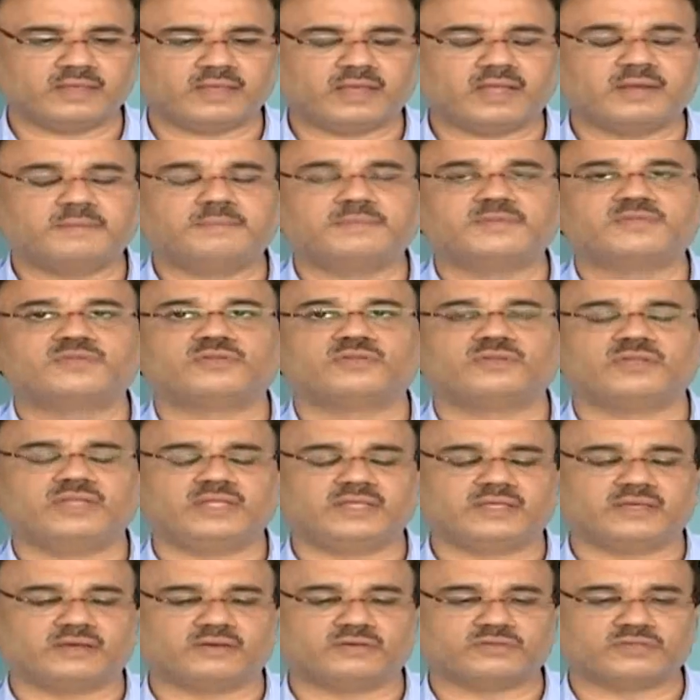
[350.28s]
కనిపిస్తుంది
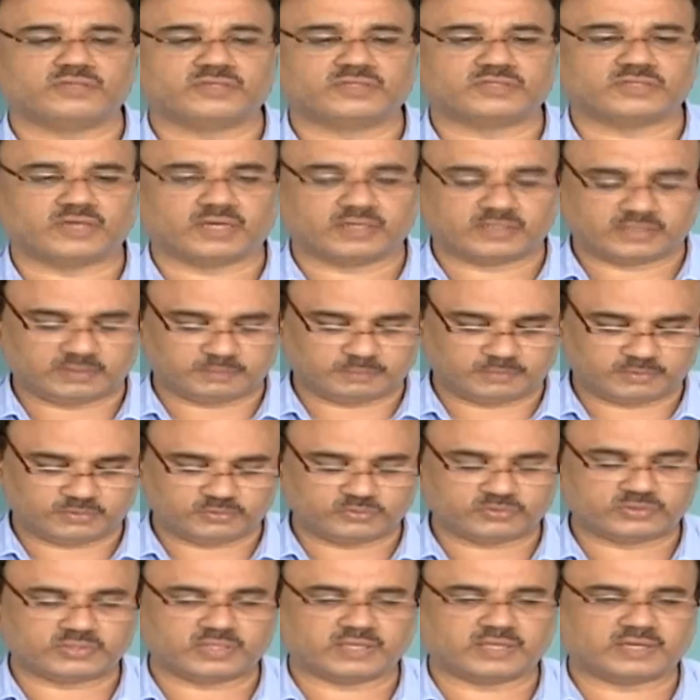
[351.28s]
ఇంకా కొంచెం షార్ట్ టర్మ్లో
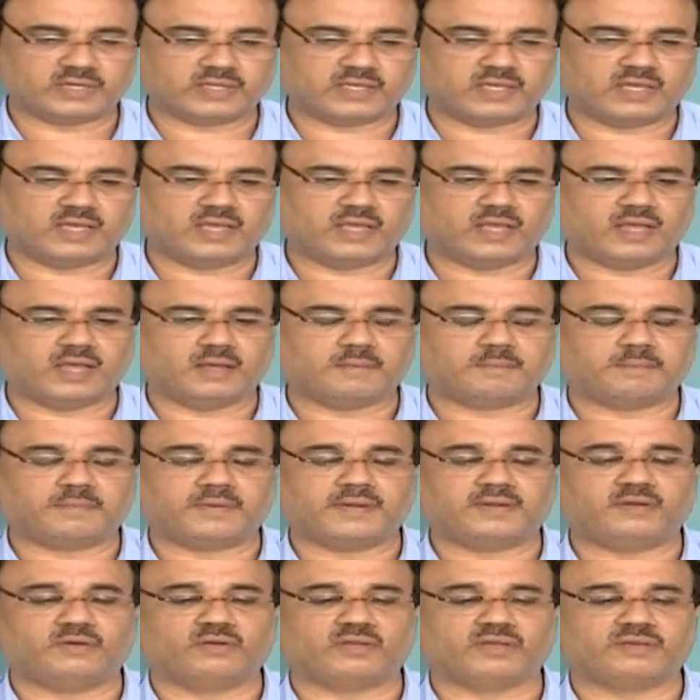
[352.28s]
చూస్తే కనుక అప్
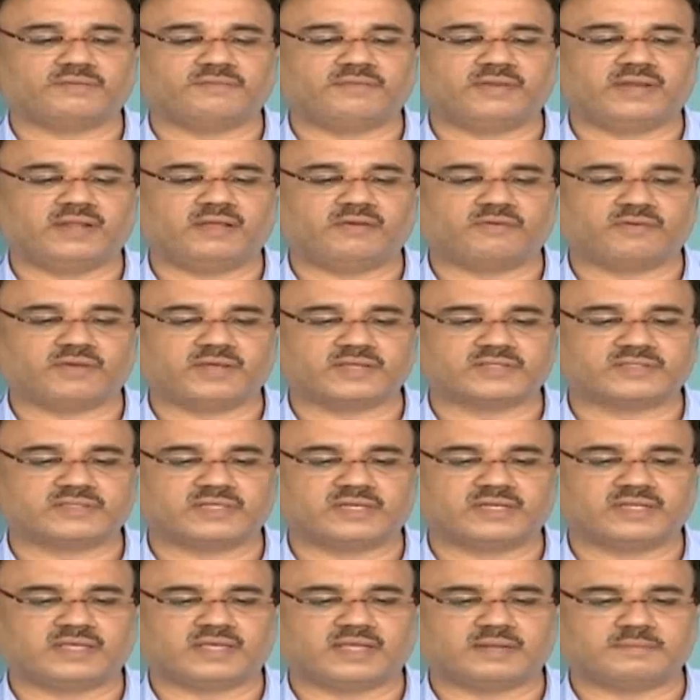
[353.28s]
ట్రెండ్లోకి వెళ్ళే
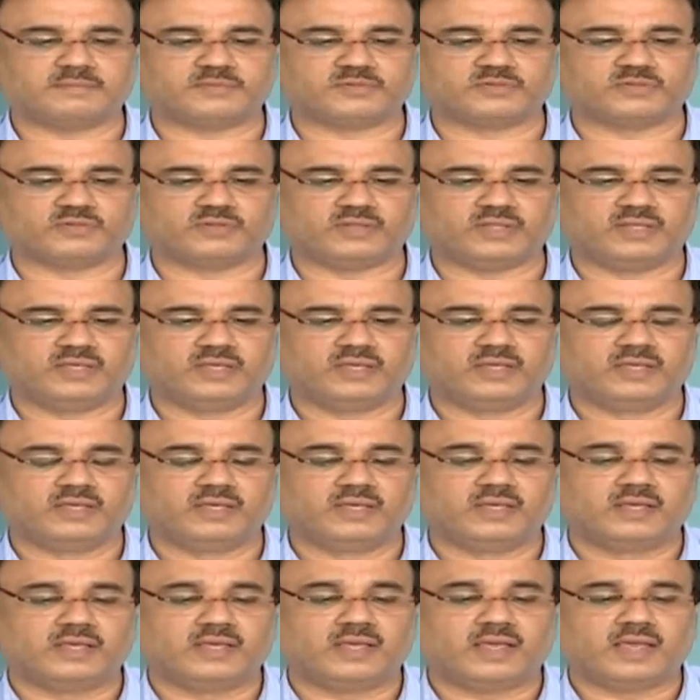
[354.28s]
అవకాశాలు కనిపిస్తుంది
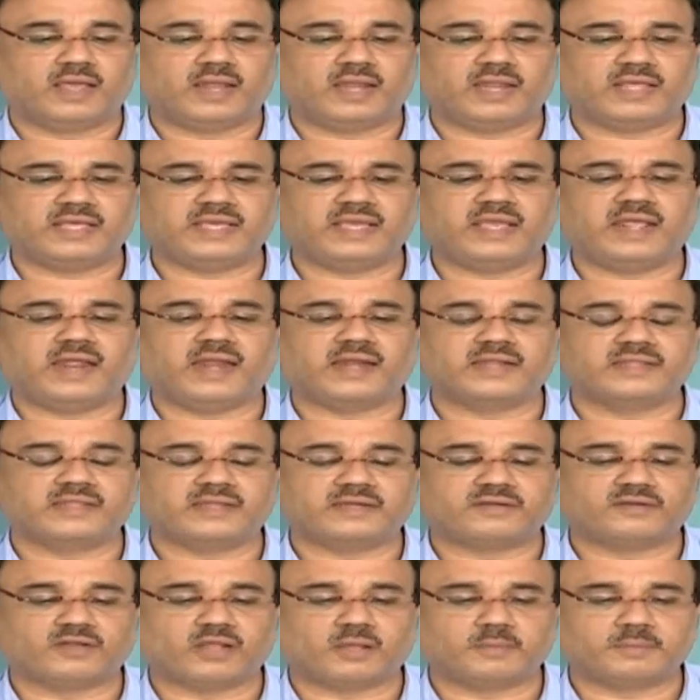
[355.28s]
అలాగే
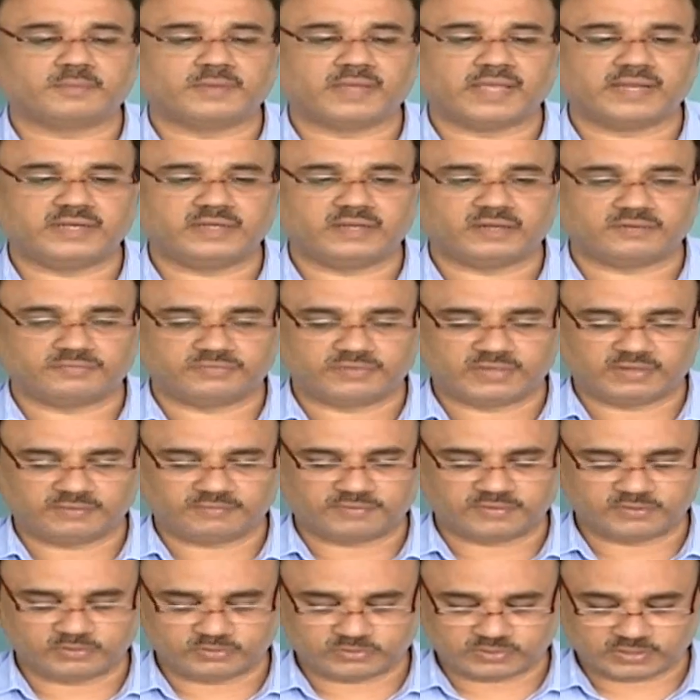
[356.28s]
అనదర్ టాప్ గెయినర్ ఆఫ్ ది డే
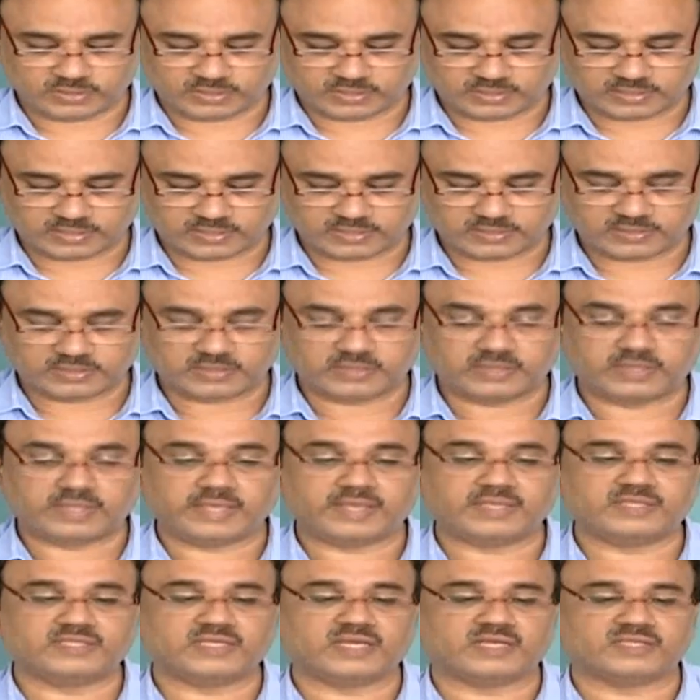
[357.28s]
చూస్తే కనుక
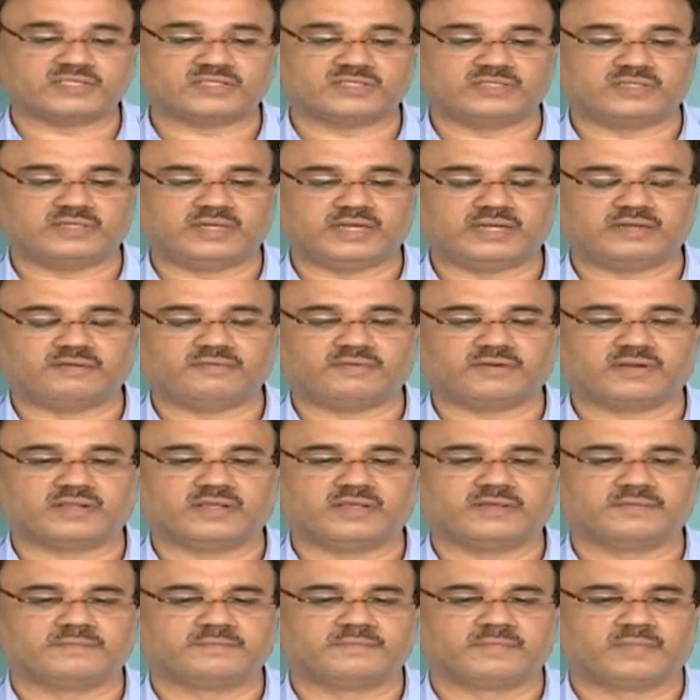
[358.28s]
తేజాస్ నెట్వర్క్
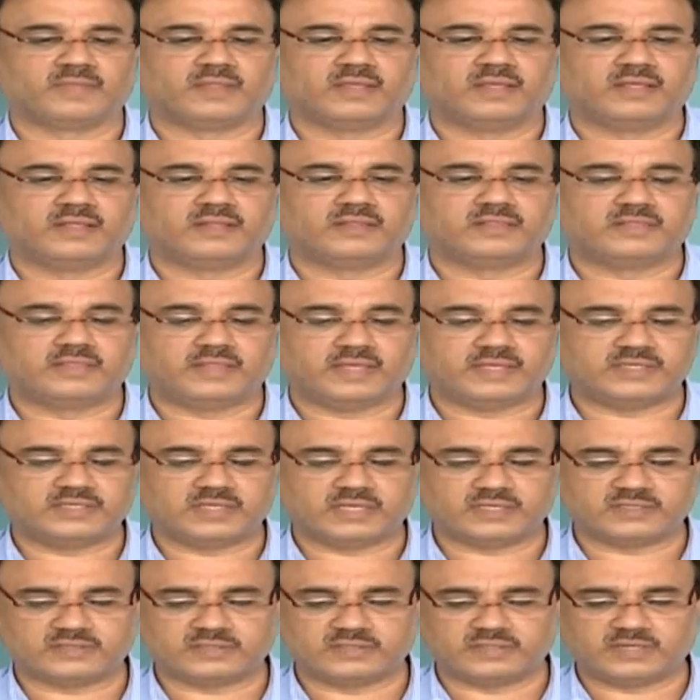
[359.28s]

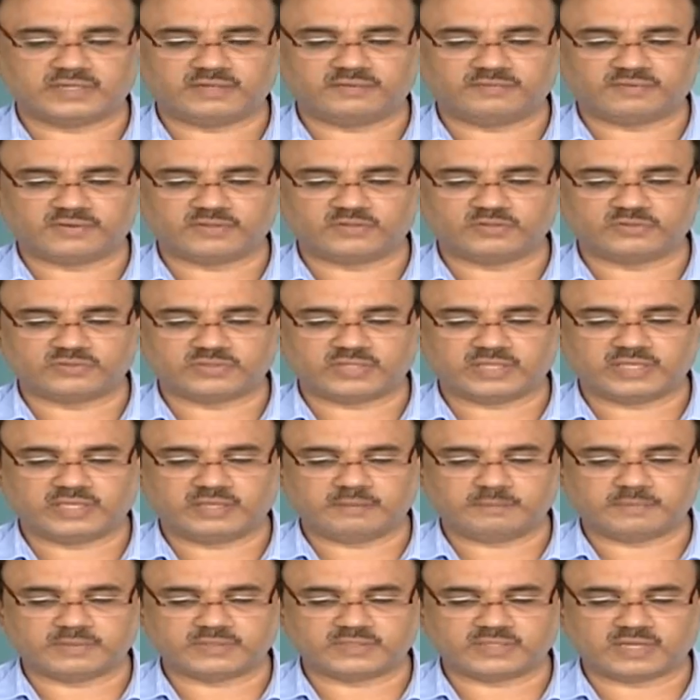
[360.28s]
తేజాస్ నెట్వర్క్ చూస్తే
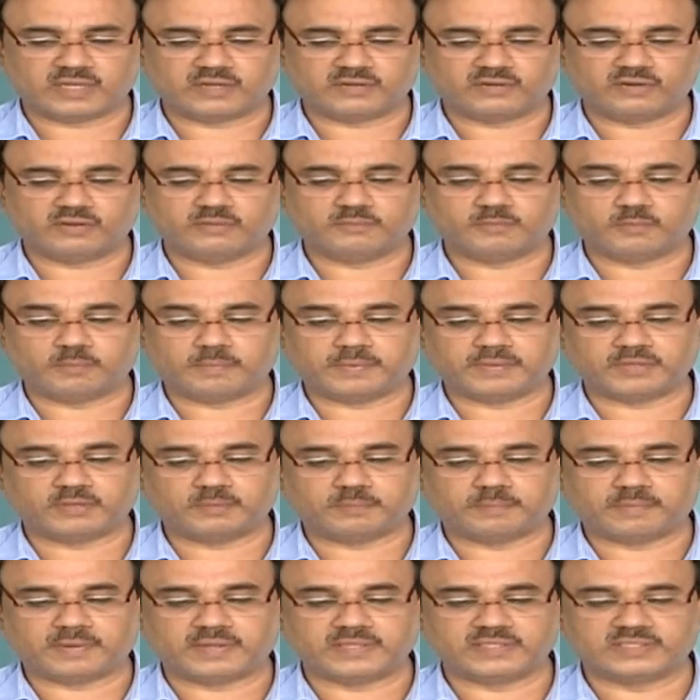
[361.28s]
ఈ మధ్యకాలంలో ముప్పై
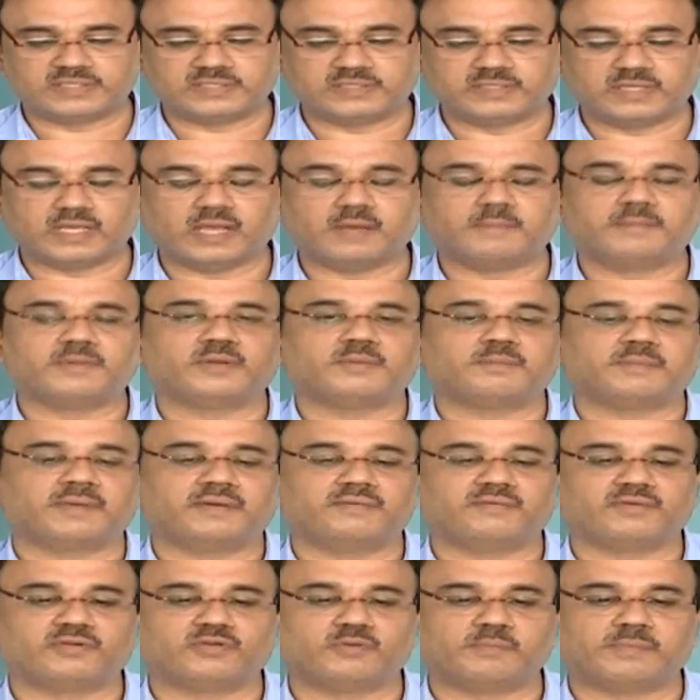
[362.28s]
రూపాయల నుంచి యాభై
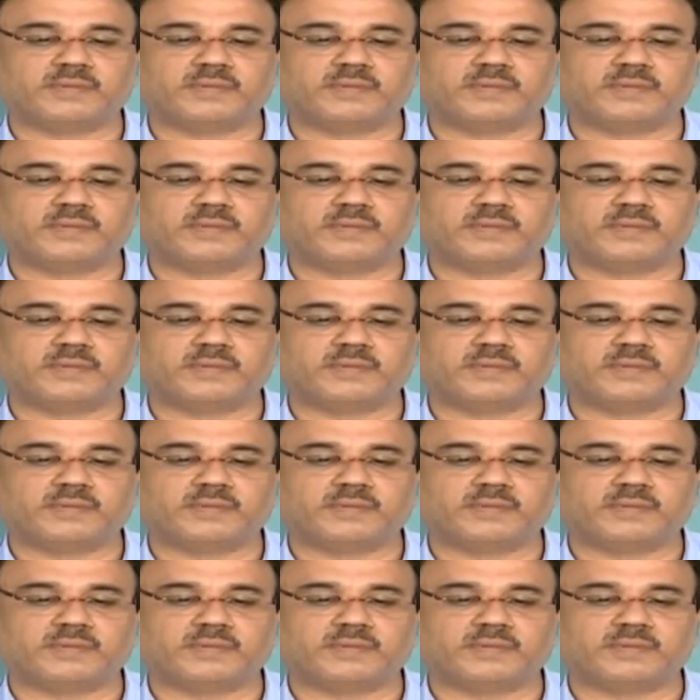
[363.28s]
రూపాయల వరకు